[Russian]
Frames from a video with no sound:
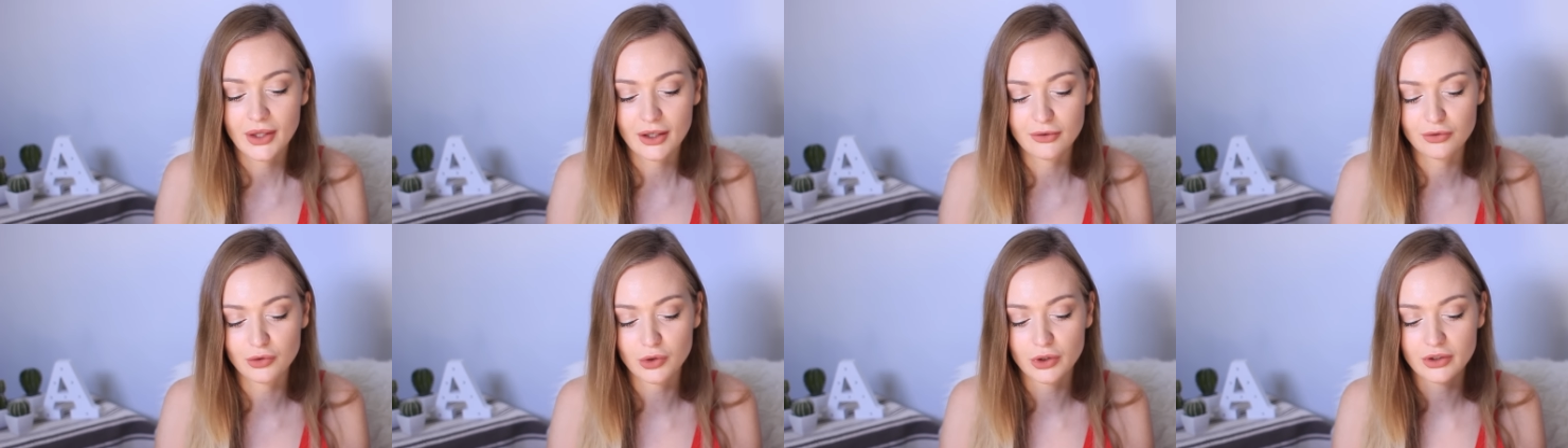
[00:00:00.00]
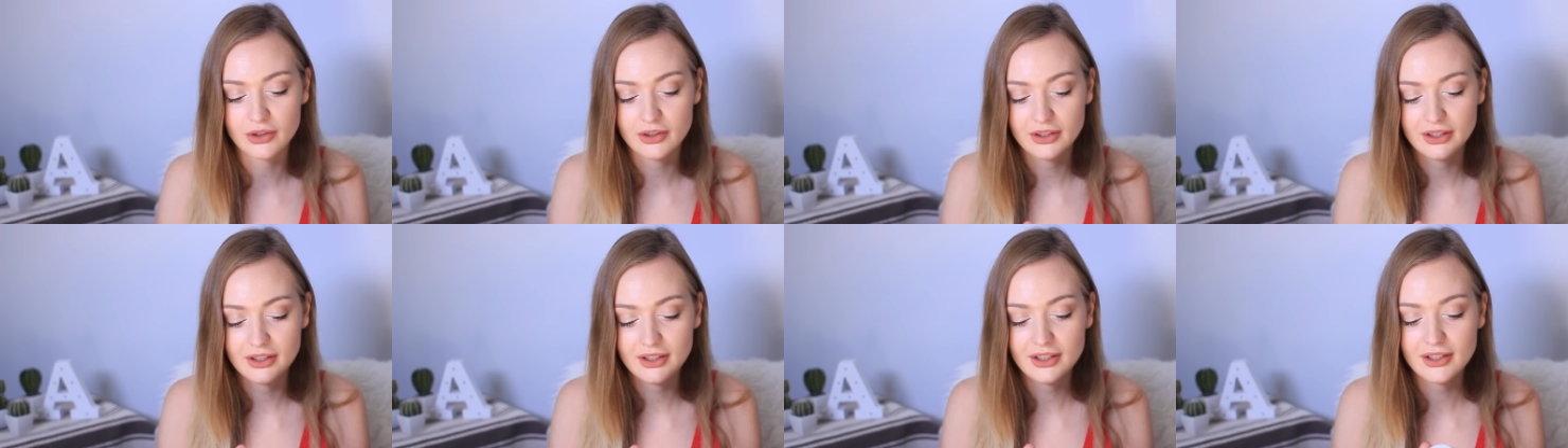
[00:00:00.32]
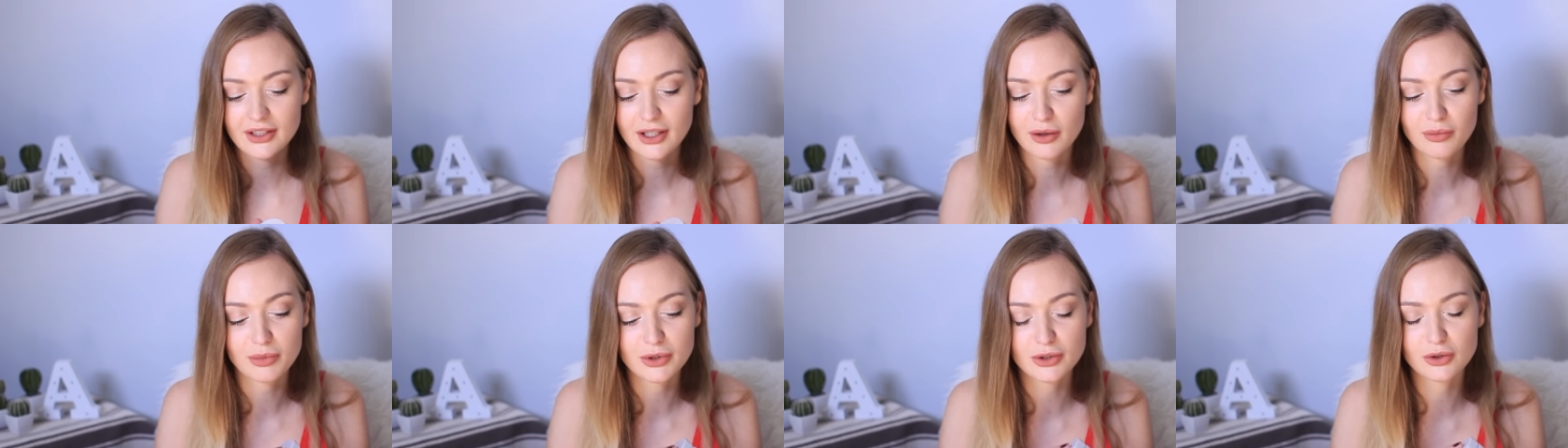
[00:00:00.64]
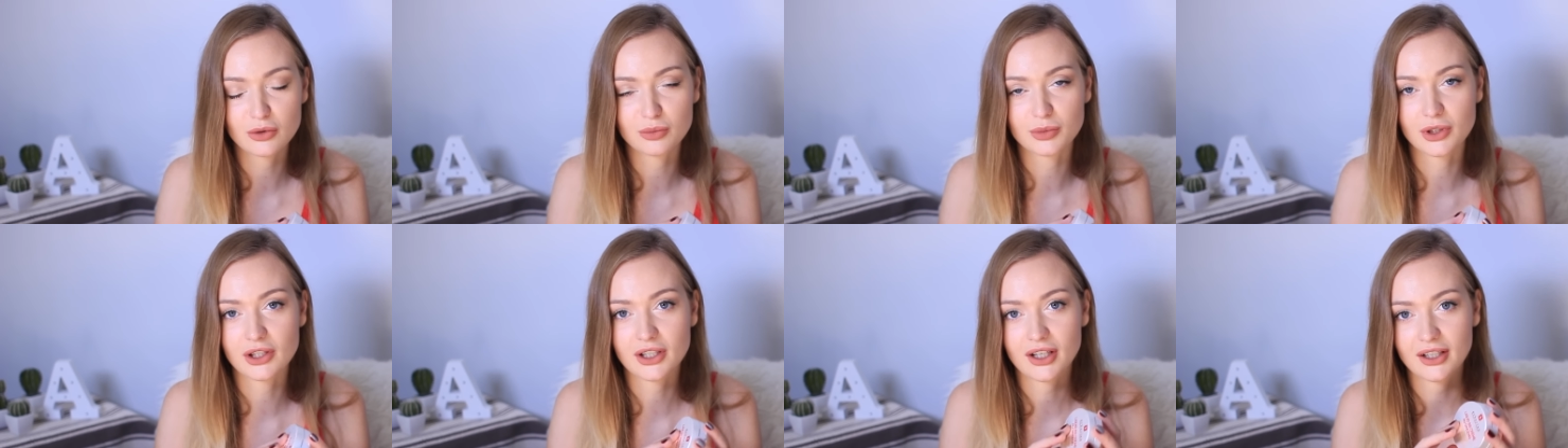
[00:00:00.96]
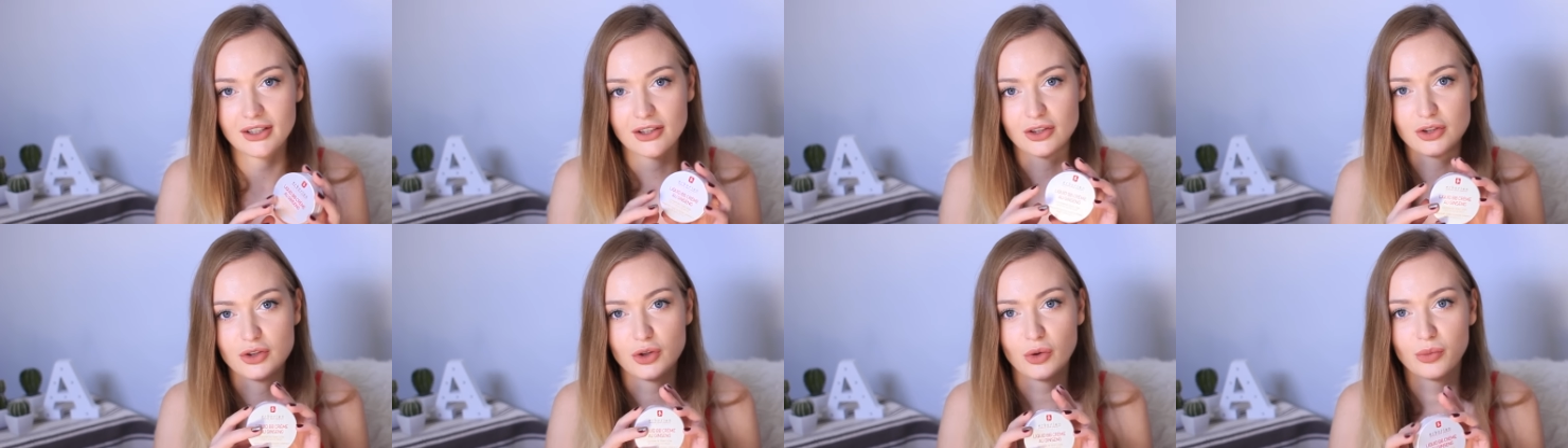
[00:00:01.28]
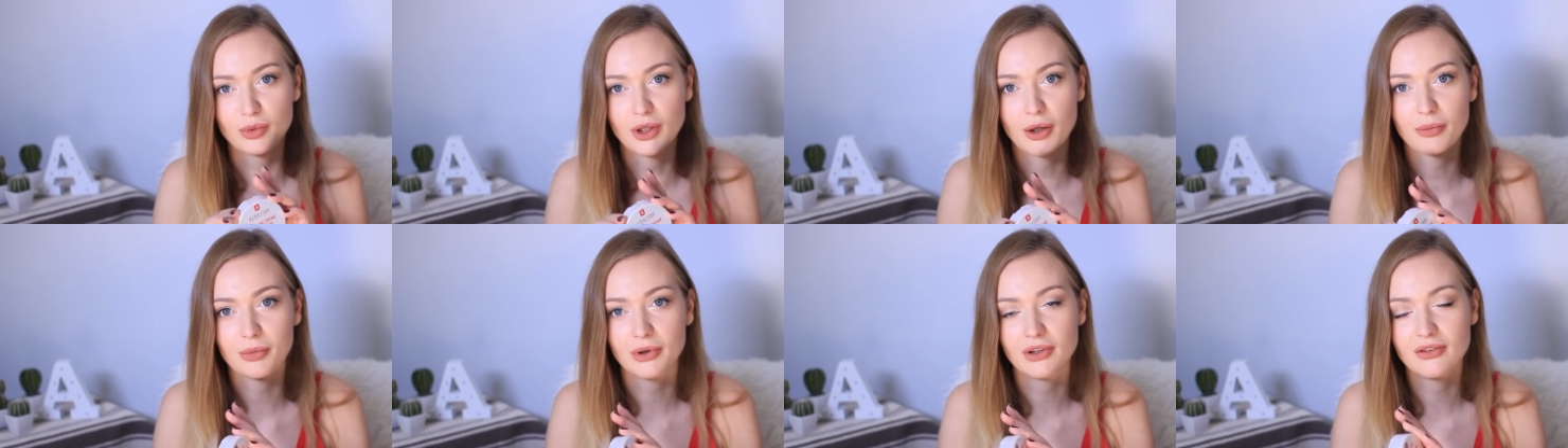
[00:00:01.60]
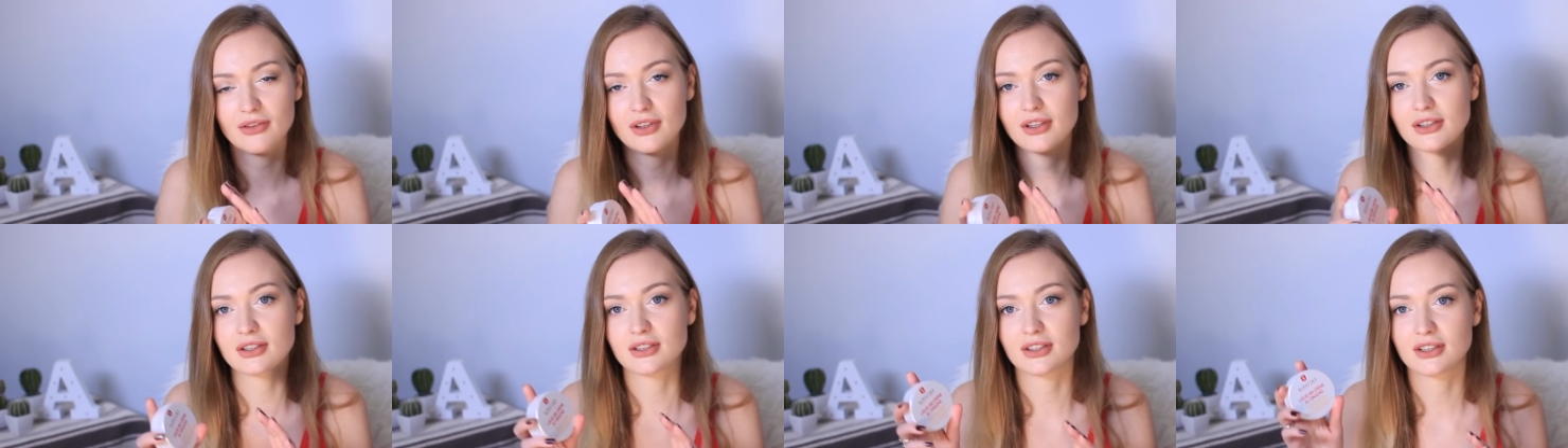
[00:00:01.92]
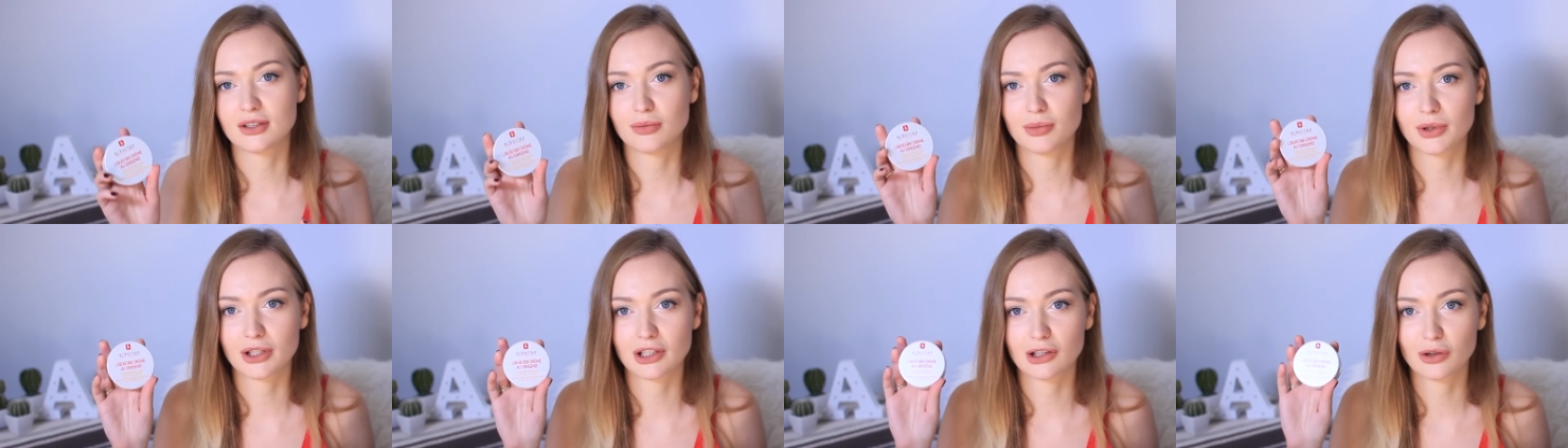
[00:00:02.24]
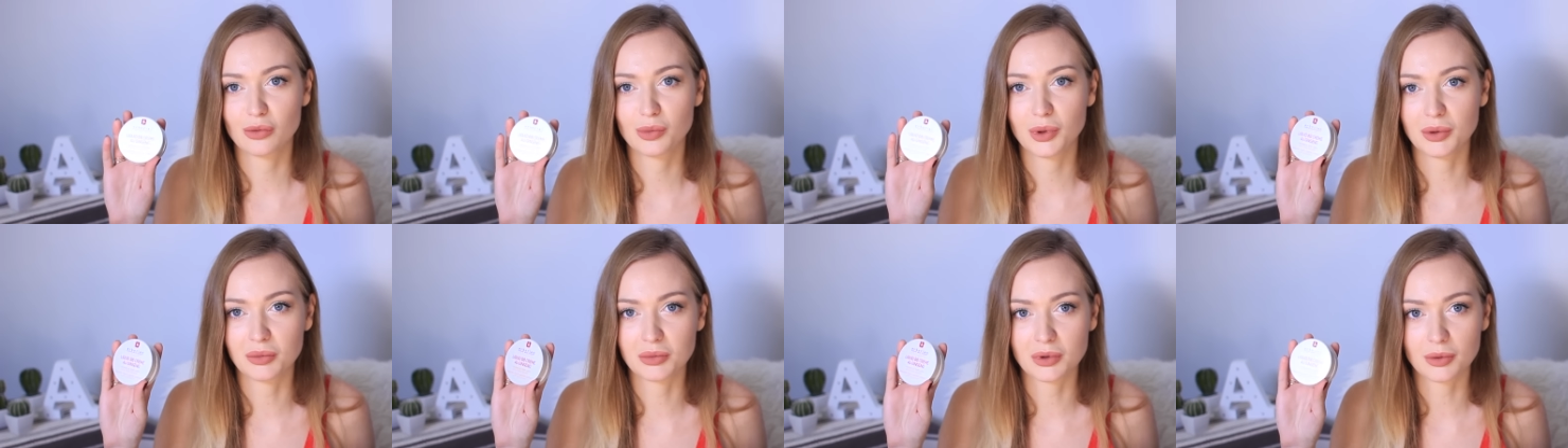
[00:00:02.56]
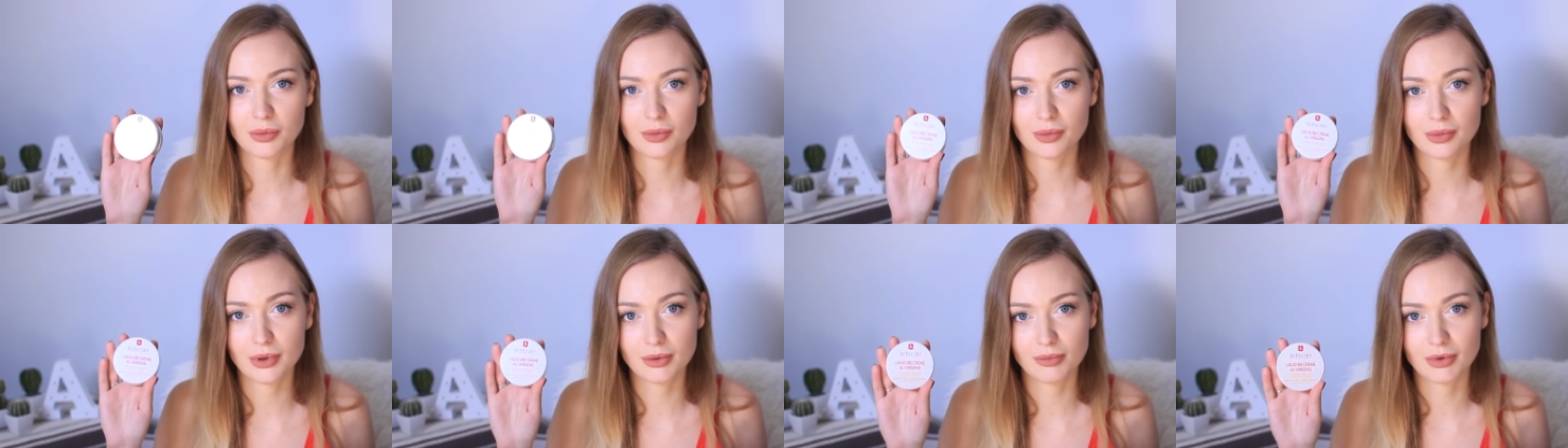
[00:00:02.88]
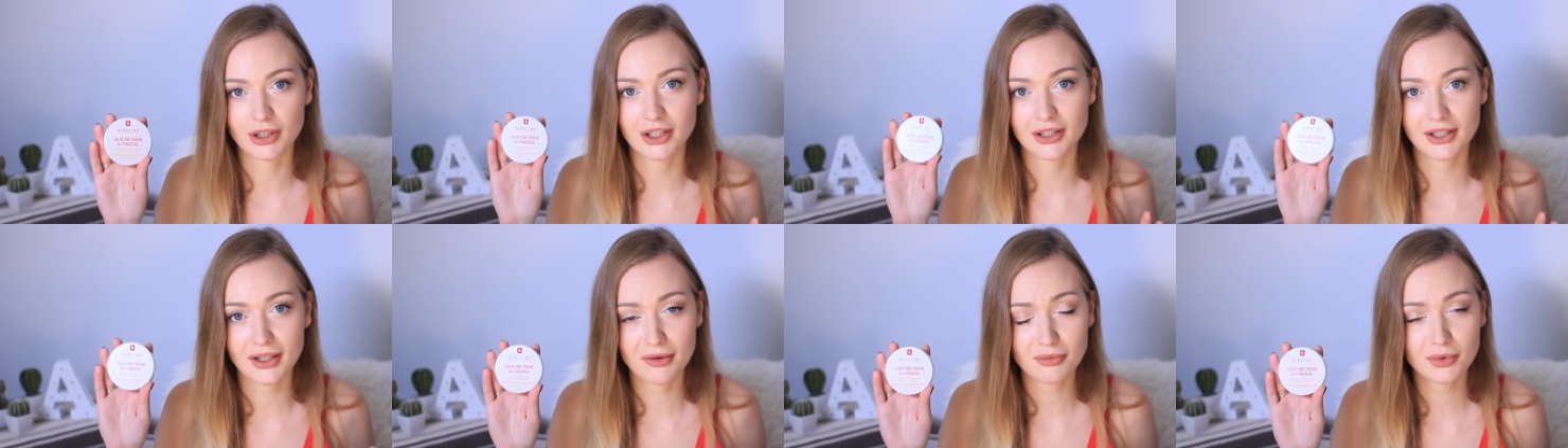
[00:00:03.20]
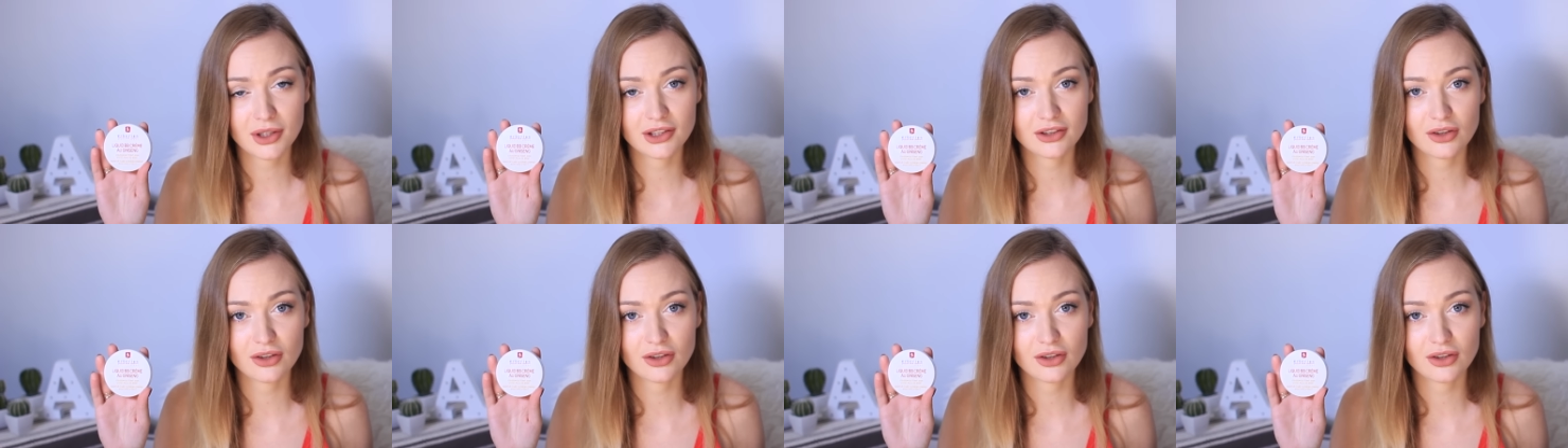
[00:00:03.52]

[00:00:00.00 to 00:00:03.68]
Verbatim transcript: Вот, и я безумно рада, что у меня появился теперь любимый BB-крем,